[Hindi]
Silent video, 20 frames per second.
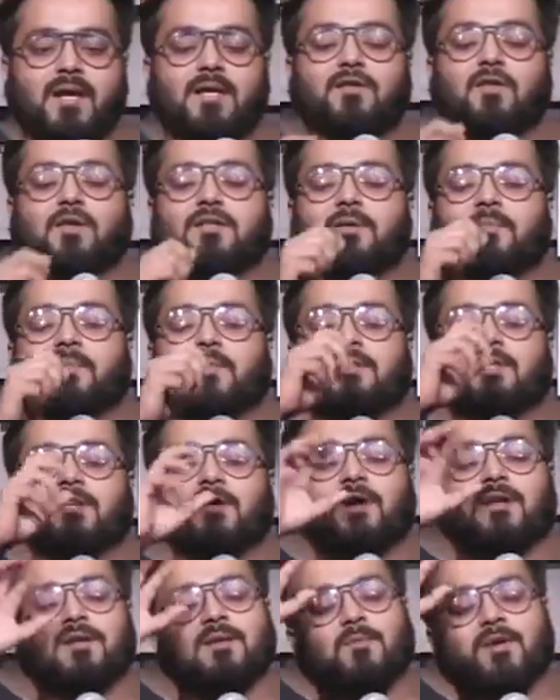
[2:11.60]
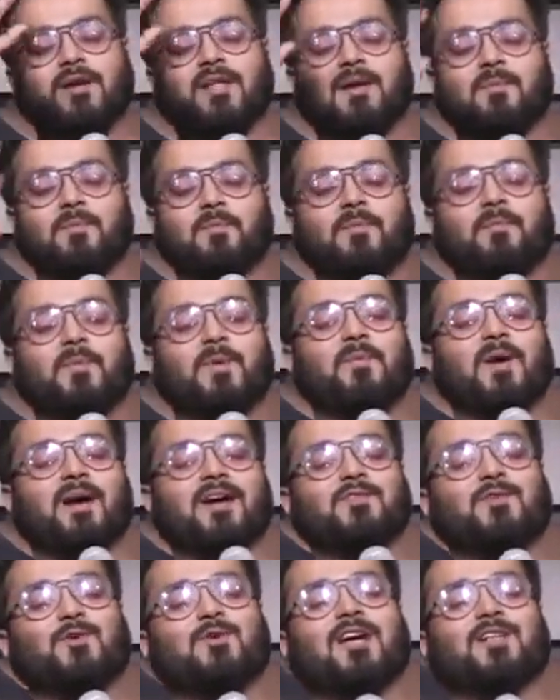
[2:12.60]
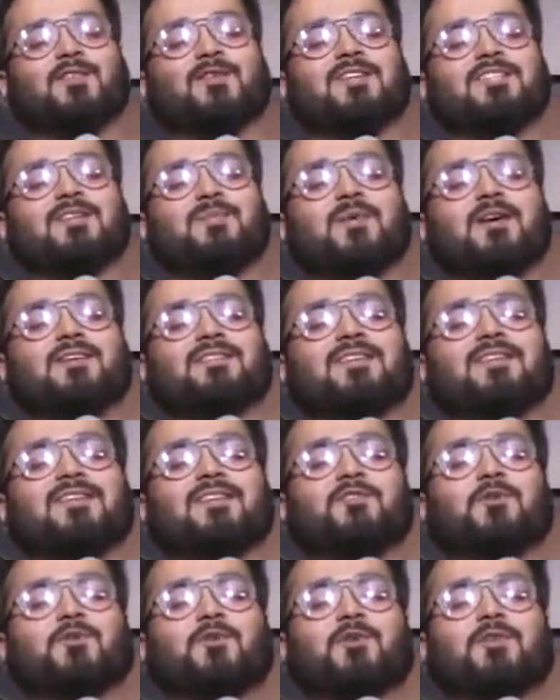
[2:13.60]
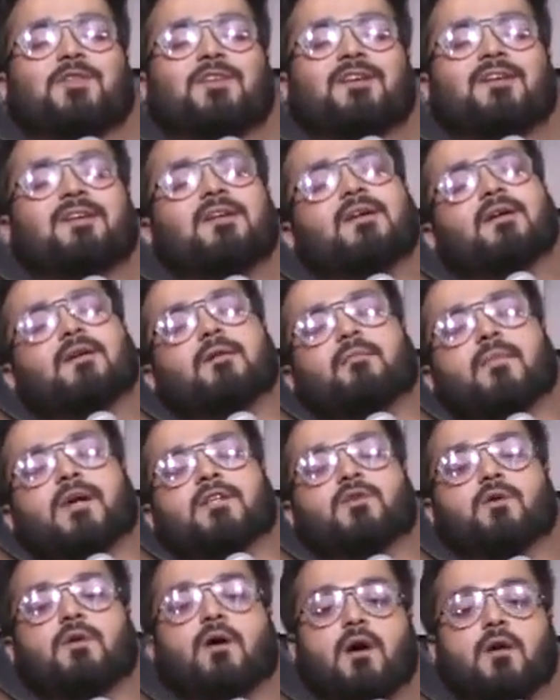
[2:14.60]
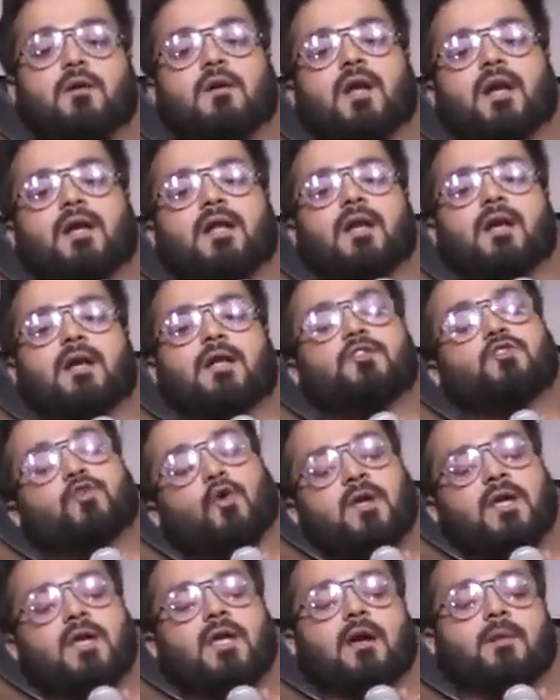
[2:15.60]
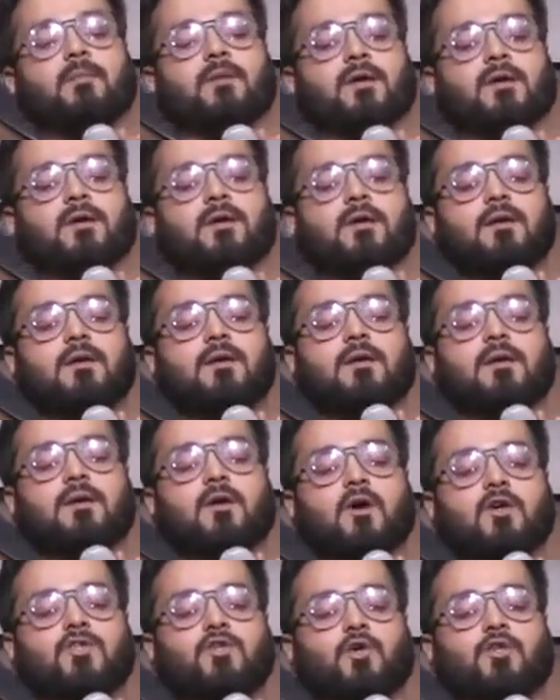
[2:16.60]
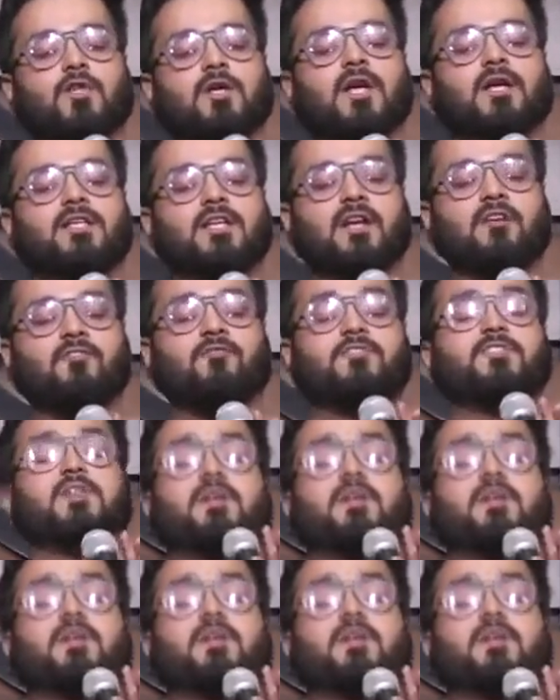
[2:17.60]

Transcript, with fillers: लेटते हो पीते हो बढ़िया पी, पी पा के सो जाते ऐसे मस्त सोते होते मैं सो और लेटा लेटा सो ही गया मैं और सोता था अचानक